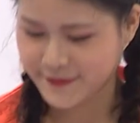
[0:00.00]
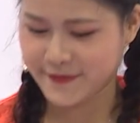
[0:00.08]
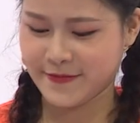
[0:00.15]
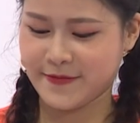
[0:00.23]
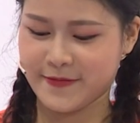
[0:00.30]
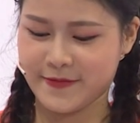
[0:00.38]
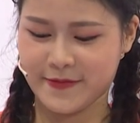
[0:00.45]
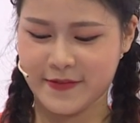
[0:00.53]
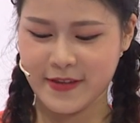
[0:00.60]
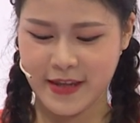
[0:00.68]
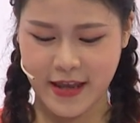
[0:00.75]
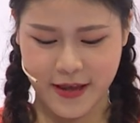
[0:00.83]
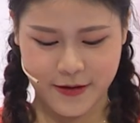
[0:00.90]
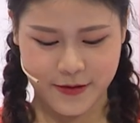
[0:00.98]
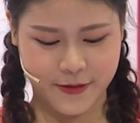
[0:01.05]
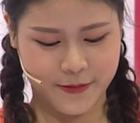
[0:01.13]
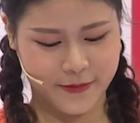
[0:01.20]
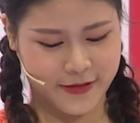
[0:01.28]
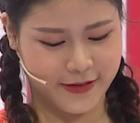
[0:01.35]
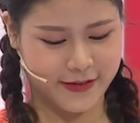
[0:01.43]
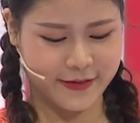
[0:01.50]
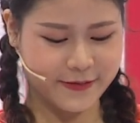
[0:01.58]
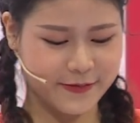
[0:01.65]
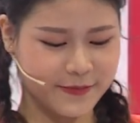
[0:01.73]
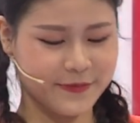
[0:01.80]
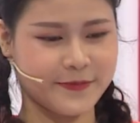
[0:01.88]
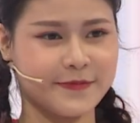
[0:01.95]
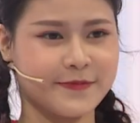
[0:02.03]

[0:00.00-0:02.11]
Băng Tâm đến từ chương trình Hẹn Hò Cùng Ngôi